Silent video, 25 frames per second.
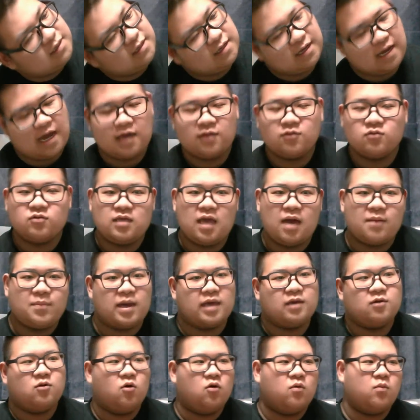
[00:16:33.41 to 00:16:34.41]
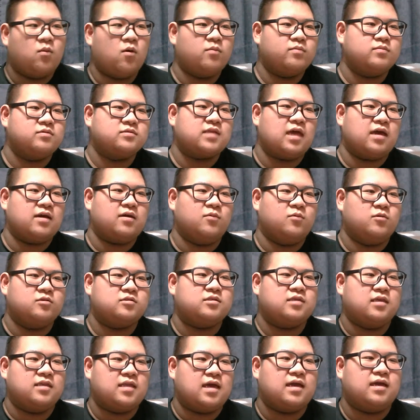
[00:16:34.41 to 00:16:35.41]
あのやばい拷問部隊を持っ
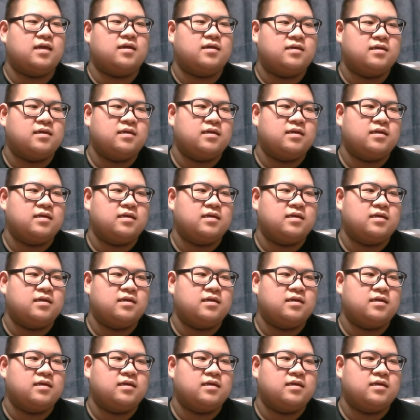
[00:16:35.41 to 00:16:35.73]
てない